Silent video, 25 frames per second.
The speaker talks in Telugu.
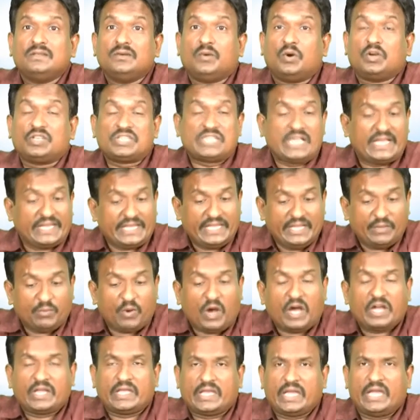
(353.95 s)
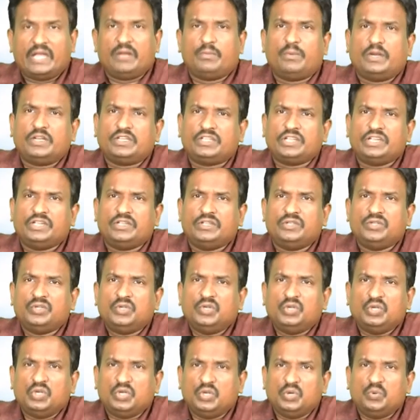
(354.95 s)
ఒకసారి ఈ వాక్యాన్ని బట్టి
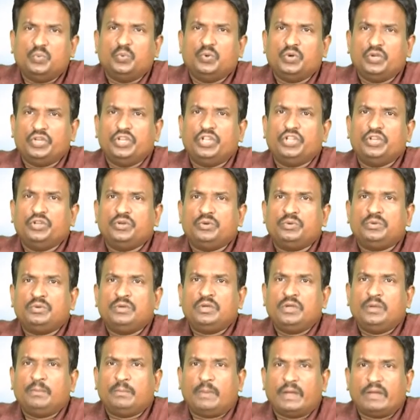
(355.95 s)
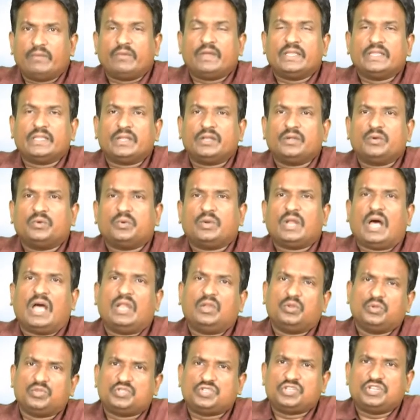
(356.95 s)
నువ్వు నేను మనం అందరం కూడా
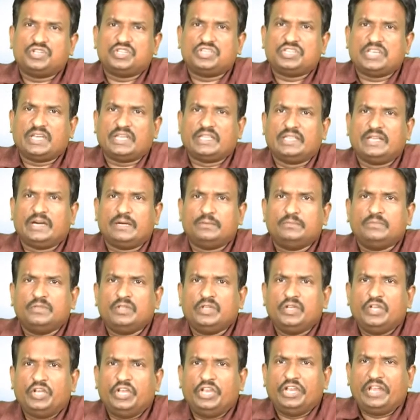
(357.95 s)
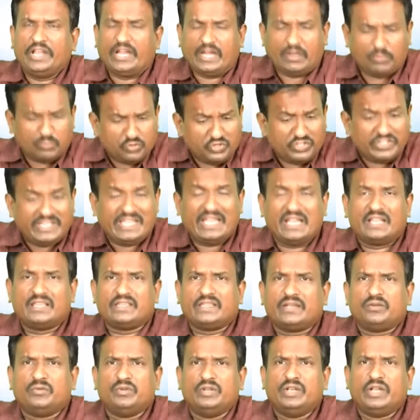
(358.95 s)
ఆలోచన చేద్దాం నేను ఇంకా
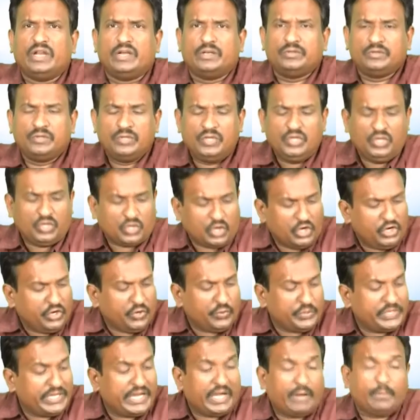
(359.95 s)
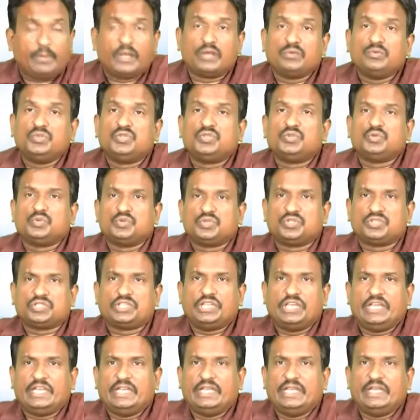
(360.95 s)
ముందుకెళ్తూ ఉన్నాను రెండవదిగా మనం
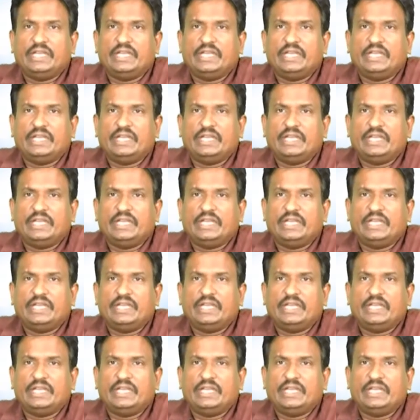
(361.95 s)
చూస్తే